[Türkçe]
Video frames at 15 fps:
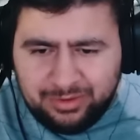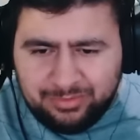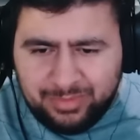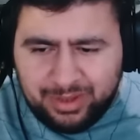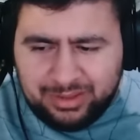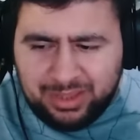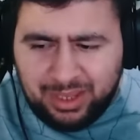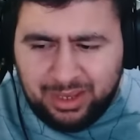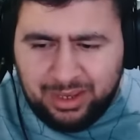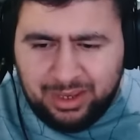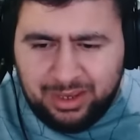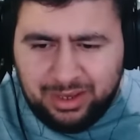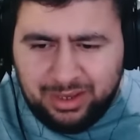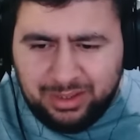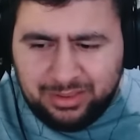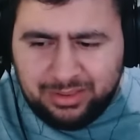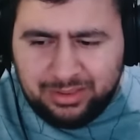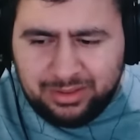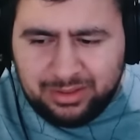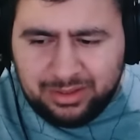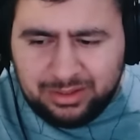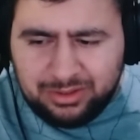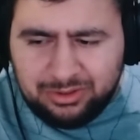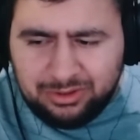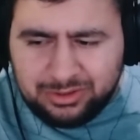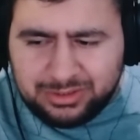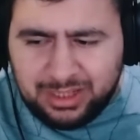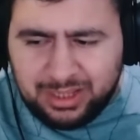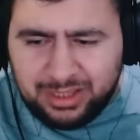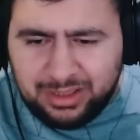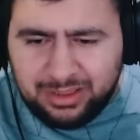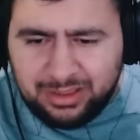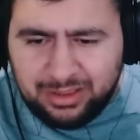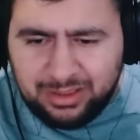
Metin! Gidiyoruz lan.